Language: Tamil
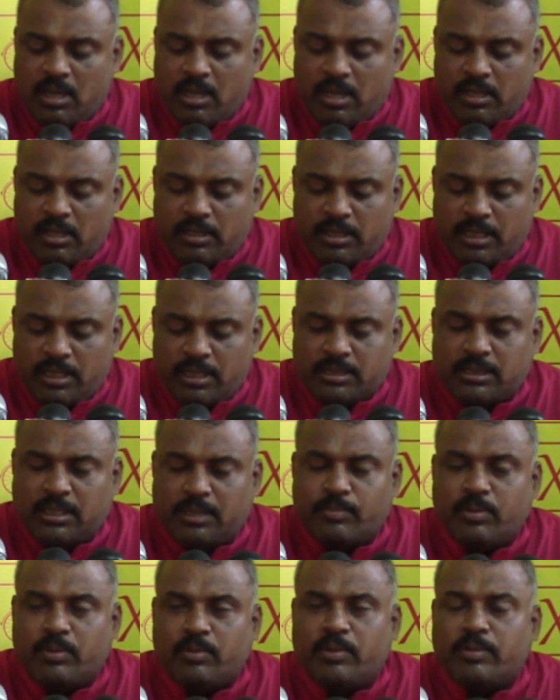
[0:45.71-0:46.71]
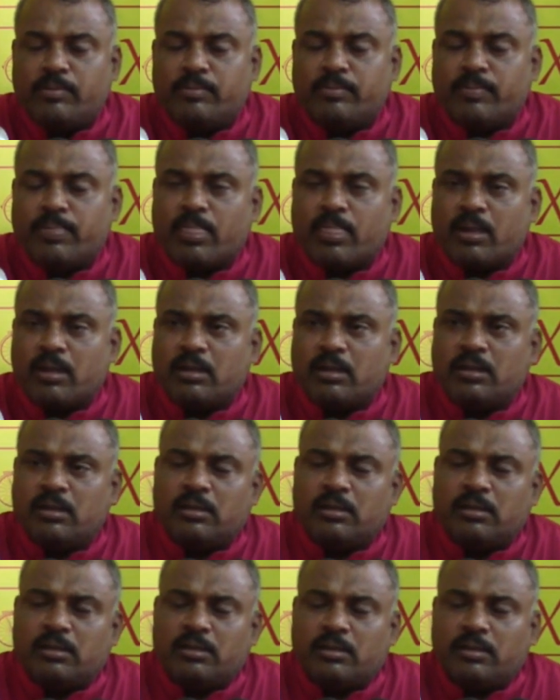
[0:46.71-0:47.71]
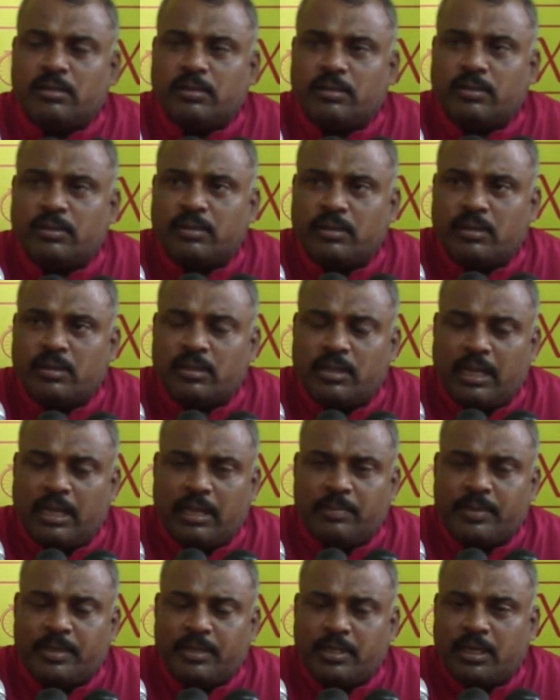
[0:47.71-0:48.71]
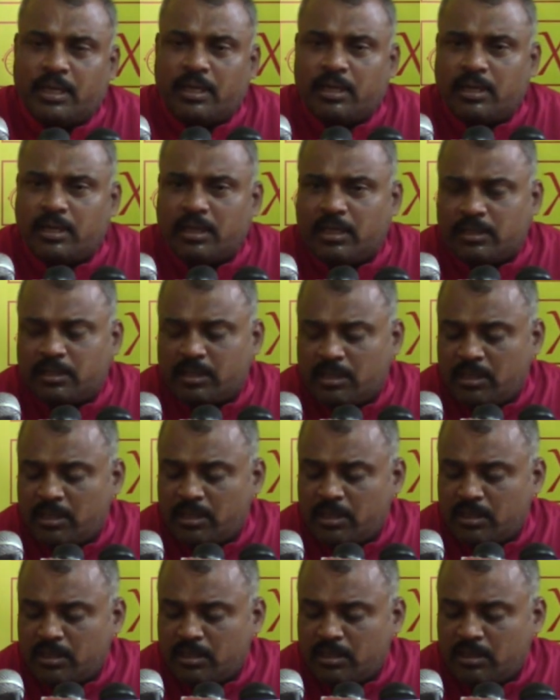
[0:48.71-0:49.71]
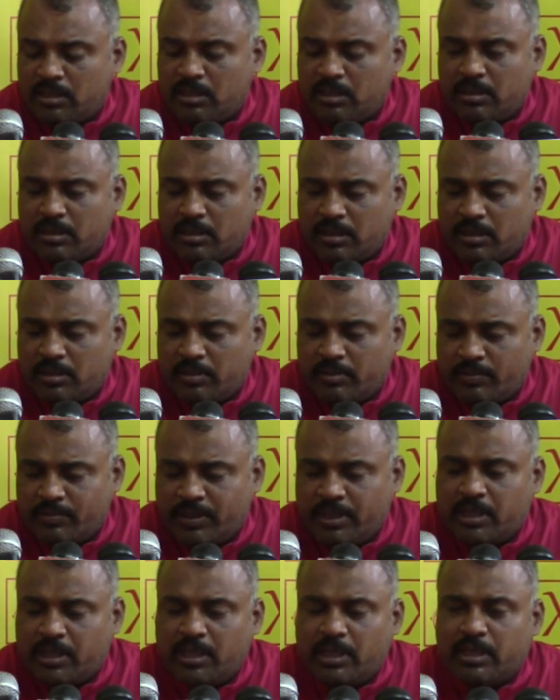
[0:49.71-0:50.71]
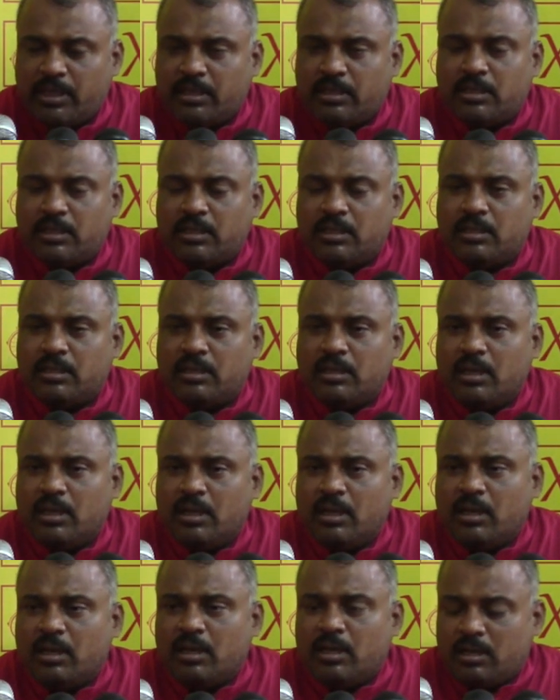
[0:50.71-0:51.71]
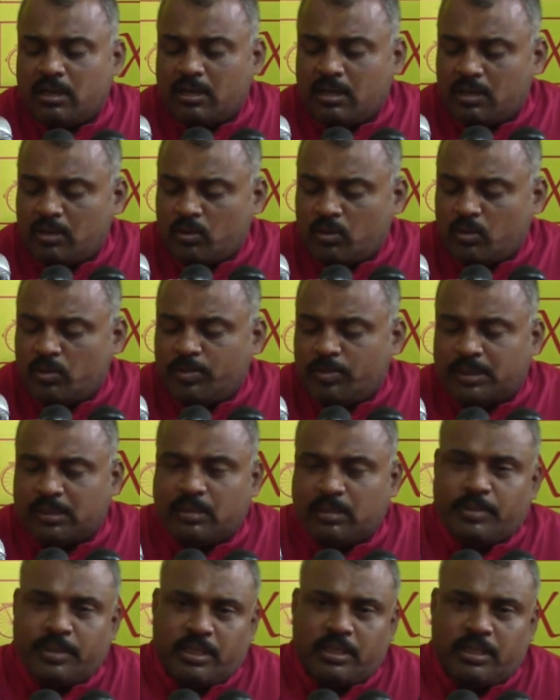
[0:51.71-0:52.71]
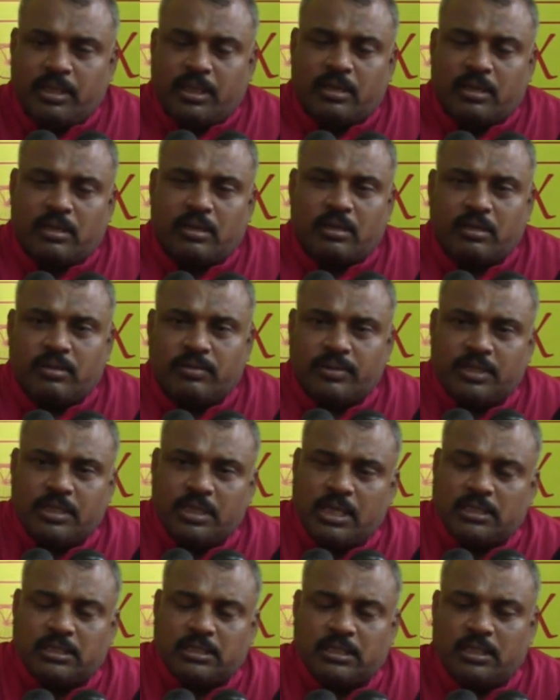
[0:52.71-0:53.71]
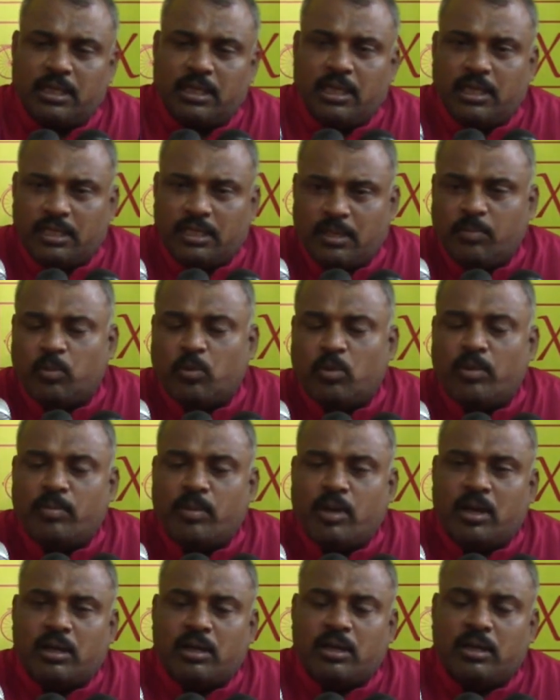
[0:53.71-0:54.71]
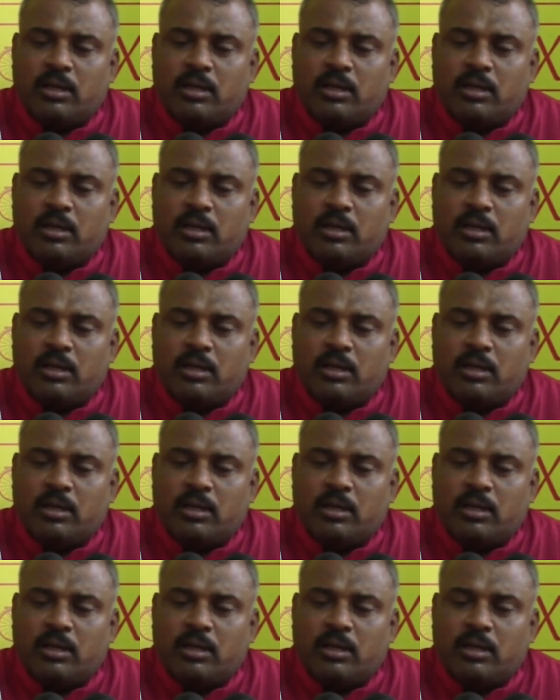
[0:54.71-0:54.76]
இந்த சம்பவம் நடைபெற்ற இடத்திலிருந்து அந்த வீட்டிலிருந்து ஒரு பத்து மீட்டர் வித்தியாசத்திலே எதிர்ப்புறமாக